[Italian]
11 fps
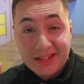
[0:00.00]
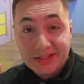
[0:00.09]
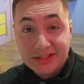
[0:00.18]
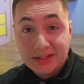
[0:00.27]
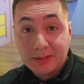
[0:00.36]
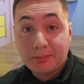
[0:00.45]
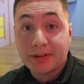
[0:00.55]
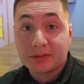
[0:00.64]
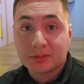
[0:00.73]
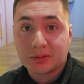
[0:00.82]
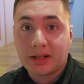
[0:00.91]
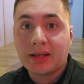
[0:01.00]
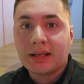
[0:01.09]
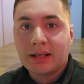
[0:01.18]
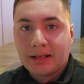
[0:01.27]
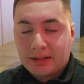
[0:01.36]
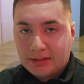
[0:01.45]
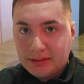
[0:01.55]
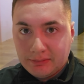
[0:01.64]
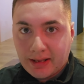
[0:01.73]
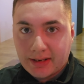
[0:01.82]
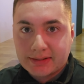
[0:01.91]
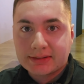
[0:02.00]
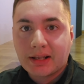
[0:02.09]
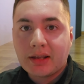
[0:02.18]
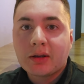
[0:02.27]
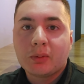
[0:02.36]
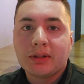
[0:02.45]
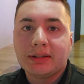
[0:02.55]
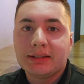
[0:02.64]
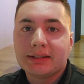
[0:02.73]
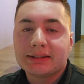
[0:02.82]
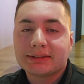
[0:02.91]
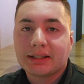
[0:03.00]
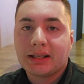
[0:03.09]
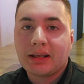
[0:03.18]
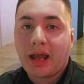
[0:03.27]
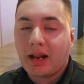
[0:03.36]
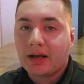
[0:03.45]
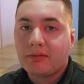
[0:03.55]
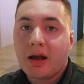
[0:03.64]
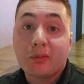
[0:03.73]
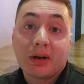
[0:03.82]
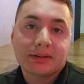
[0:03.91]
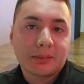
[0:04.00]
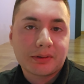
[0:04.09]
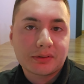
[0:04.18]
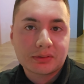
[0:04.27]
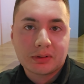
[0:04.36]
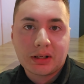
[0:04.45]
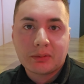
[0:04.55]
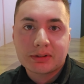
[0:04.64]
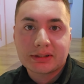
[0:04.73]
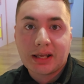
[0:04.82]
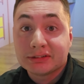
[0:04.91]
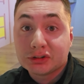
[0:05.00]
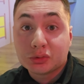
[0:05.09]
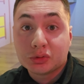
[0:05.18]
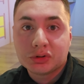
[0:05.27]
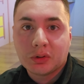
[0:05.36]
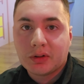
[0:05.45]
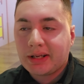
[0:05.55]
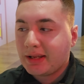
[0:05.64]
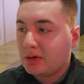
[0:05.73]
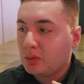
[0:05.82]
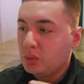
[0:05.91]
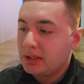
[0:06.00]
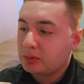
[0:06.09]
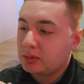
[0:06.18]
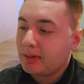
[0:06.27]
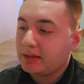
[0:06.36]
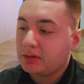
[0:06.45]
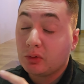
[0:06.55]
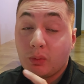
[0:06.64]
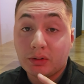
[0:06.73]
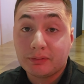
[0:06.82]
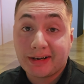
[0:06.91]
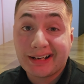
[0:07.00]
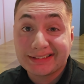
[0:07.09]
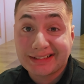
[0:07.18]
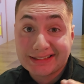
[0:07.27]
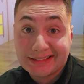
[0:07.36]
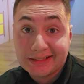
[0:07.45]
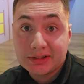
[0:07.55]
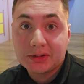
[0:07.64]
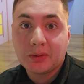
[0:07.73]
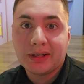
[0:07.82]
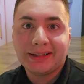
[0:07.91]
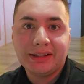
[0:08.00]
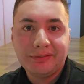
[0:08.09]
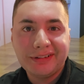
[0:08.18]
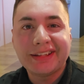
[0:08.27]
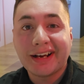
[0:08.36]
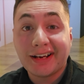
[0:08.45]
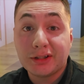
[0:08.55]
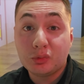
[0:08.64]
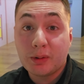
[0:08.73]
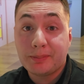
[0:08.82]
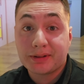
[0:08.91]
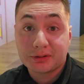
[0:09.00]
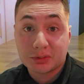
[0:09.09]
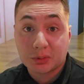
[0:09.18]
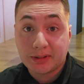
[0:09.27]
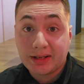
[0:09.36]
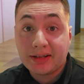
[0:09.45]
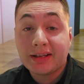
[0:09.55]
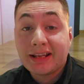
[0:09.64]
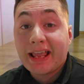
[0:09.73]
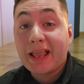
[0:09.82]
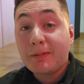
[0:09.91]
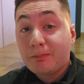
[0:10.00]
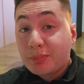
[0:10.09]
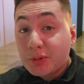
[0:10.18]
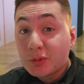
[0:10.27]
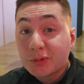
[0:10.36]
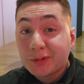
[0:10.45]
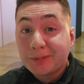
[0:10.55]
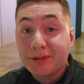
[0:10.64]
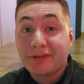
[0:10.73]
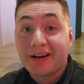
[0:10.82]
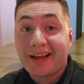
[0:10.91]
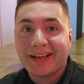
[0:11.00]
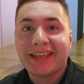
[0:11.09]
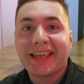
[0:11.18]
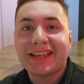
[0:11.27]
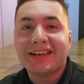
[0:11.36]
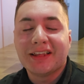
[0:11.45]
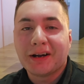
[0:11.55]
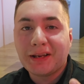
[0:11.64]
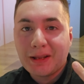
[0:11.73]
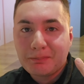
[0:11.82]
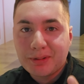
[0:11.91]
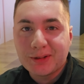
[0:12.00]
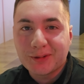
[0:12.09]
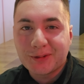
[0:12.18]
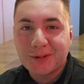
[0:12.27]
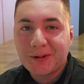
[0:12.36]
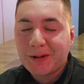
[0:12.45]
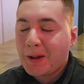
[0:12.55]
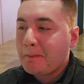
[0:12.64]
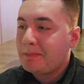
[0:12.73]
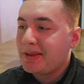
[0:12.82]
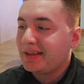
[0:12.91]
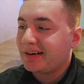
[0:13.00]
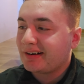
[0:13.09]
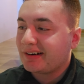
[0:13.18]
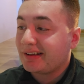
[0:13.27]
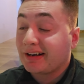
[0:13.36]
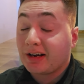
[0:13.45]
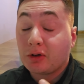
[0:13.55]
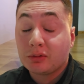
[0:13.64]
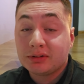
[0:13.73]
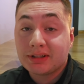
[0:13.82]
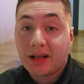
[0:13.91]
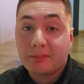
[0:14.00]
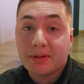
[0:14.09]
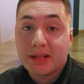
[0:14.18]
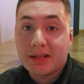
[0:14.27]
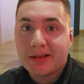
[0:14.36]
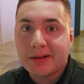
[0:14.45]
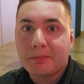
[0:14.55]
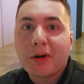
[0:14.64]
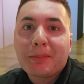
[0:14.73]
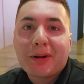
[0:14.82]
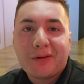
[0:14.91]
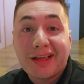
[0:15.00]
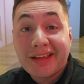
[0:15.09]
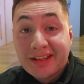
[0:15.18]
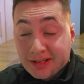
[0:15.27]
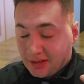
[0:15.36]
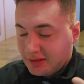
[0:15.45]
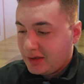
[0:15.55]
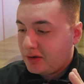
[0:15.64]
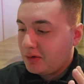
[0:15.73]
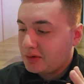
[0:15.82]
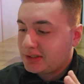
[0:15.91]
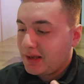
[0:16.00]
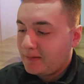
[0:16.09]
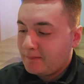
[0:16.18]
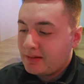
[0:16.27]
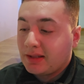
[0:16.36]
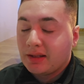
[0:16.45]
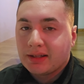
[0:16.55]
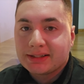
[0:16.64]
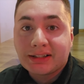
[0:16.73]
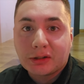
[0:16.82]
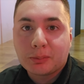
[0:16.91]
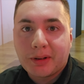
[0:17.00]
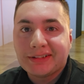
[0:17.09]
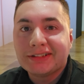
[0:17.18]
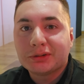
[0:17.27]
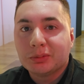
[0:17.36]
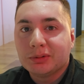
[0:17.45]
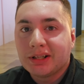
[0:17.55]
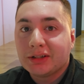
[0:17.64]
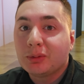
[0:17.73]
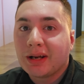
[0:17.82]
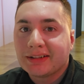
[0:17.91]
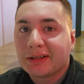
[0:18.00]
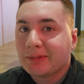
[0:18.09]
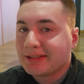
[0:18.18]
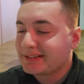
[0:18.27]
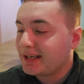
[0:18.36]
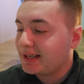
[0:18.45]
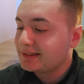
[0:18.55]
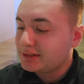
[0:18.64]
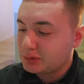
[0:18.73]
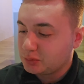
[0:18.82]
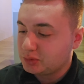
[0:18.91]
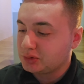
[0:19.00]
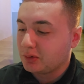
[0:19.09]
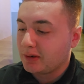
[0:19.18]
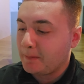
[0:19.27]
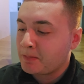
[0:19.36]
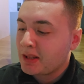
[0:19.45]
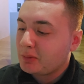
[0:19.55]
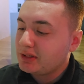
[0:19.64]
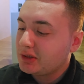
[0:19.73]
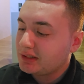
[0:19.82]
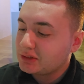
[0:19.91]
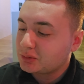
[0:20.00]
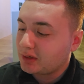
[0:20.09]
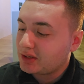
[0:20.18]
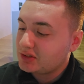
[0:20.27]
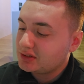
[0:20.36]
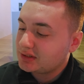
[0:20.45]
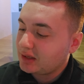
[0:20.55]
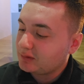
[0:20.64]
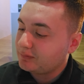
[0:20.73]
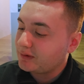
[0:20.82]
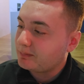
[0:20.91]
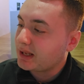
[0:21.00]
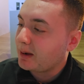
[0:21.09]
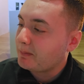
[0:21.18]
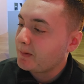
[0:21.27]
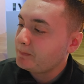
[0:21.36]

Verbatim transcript: 10 persone diverse, quindi se arriva un'altra persona in questa discussione, lui in automatico quando farà la trascrizione dividerà le due persone e in più mi farà anche il riepilogo per raccontarmi in poche parole che cosa eh, si è andato poi a discutere durante questa discussione. Quindi io adesso ho registrato, fermiamo,